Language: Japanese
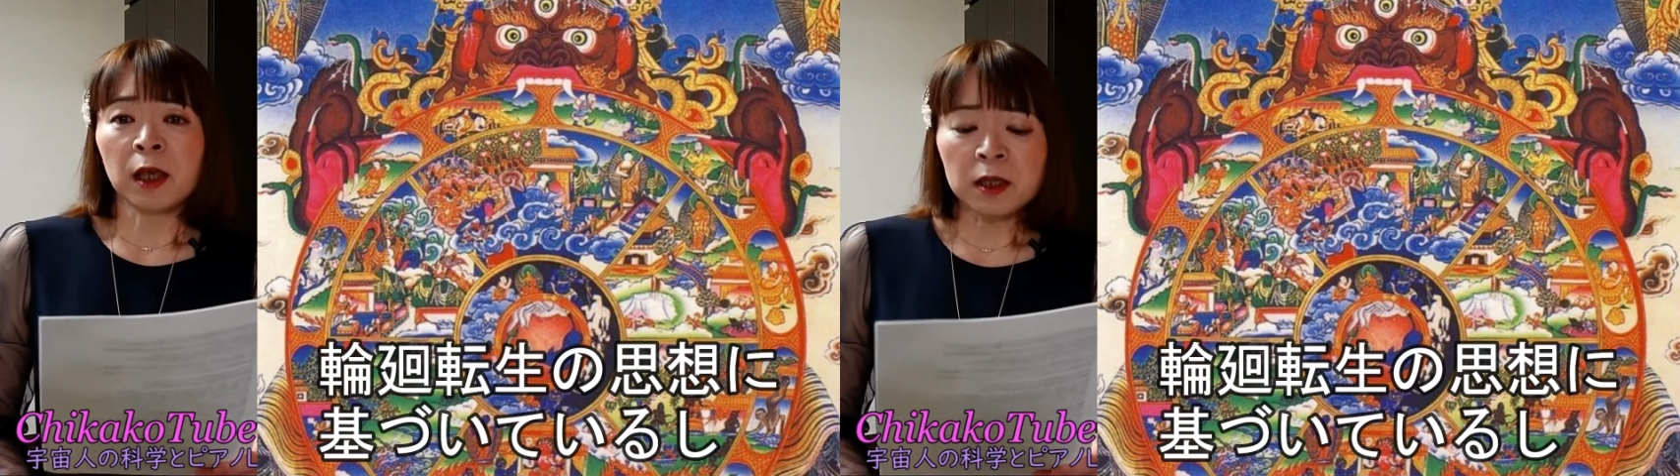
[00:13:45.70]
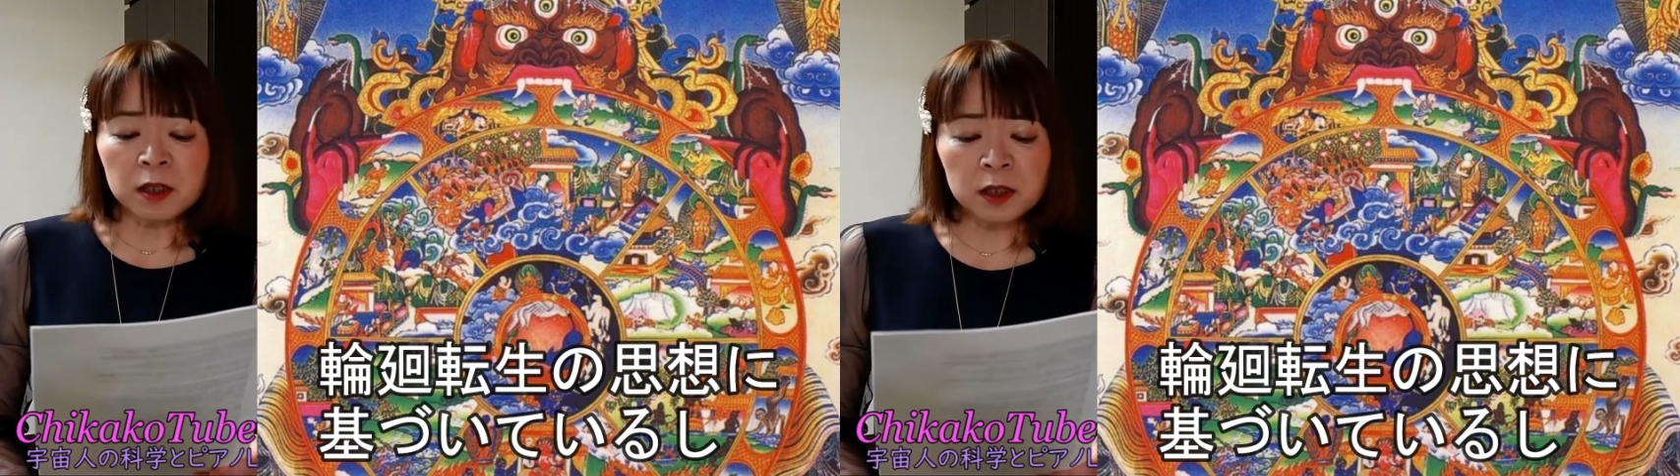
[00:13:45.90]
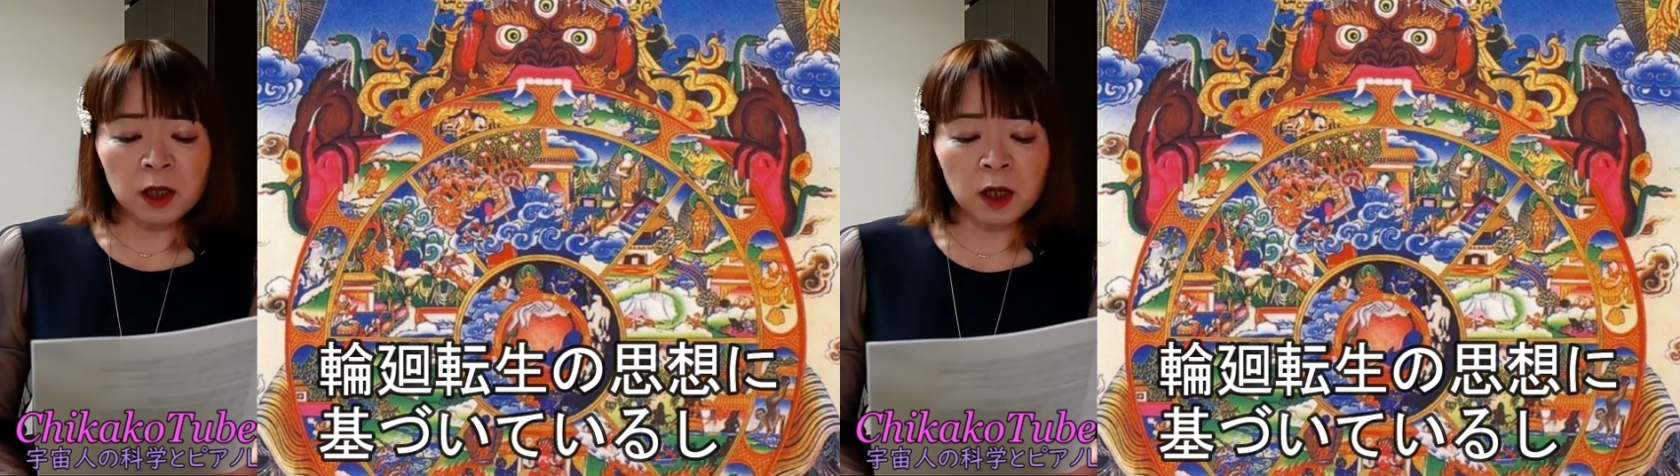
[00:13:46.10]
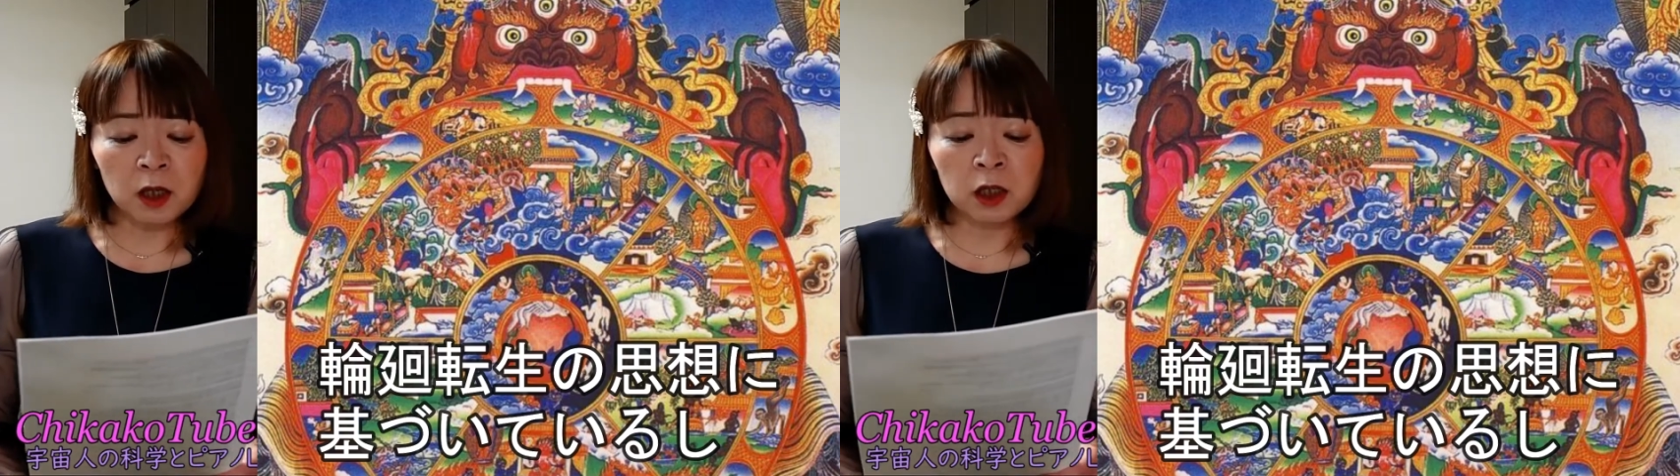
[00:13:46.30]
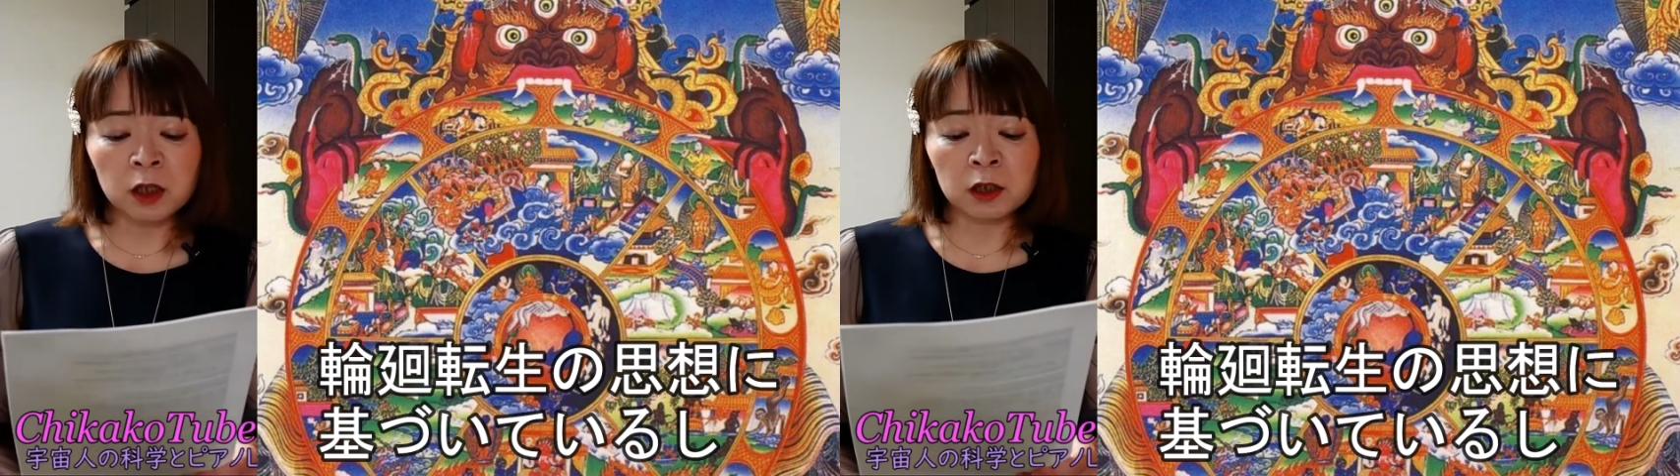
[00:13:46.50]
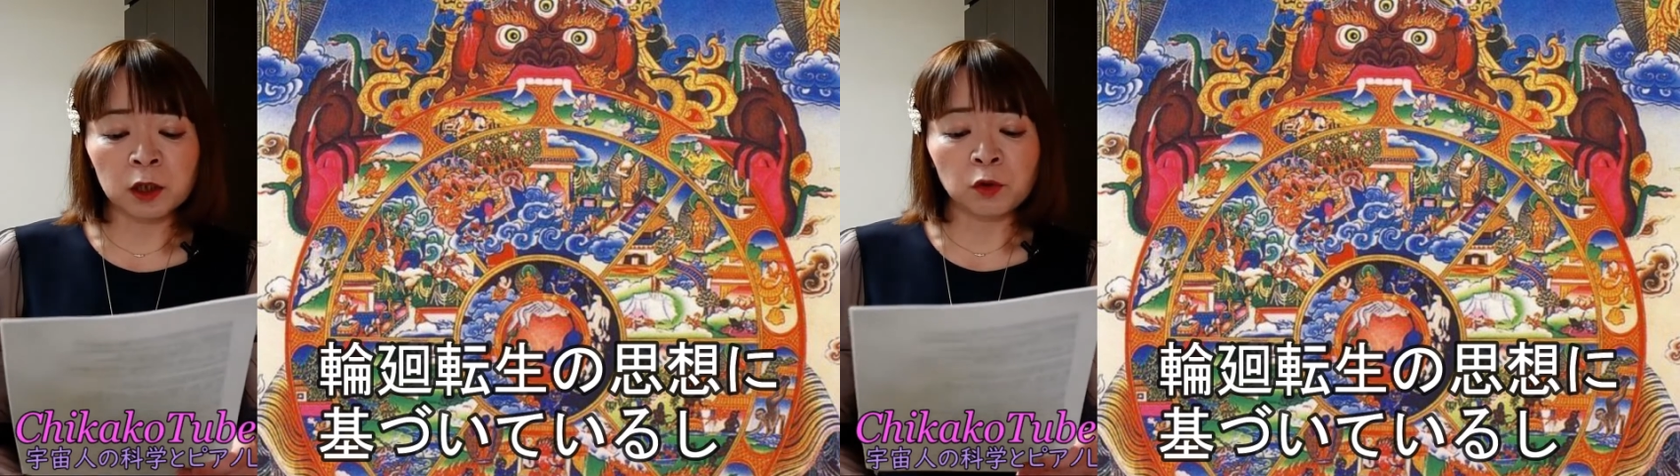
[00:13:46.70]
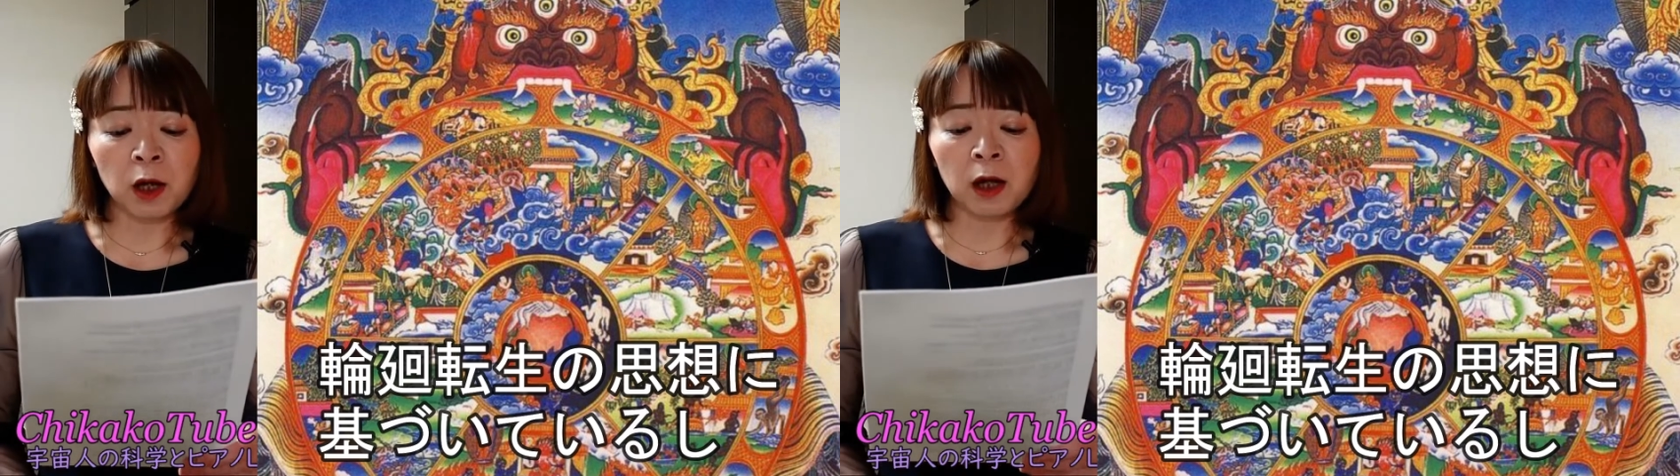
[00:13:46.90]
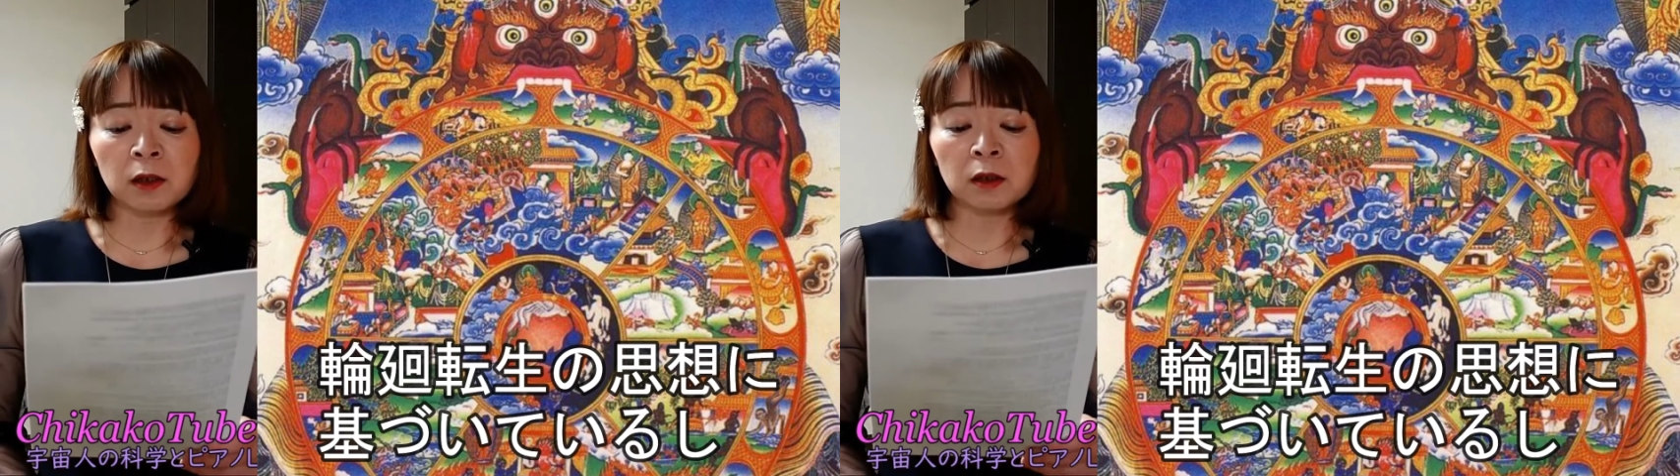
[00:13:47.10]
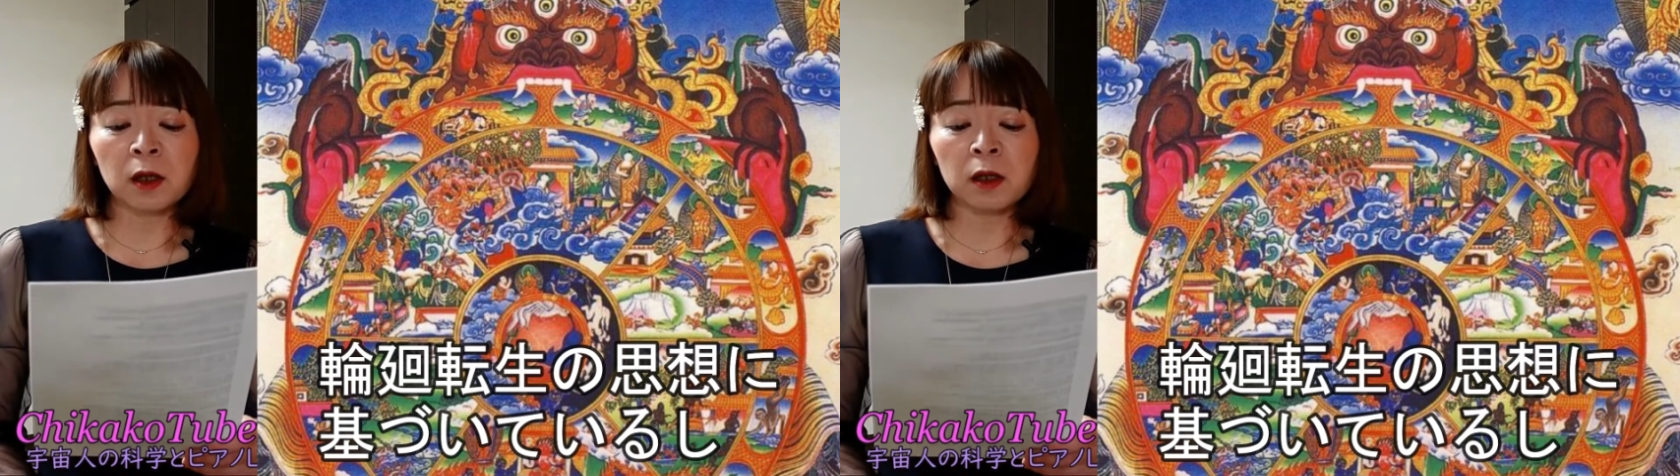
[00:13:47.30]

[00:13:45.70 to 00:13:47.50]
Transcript: 転生輪廻の考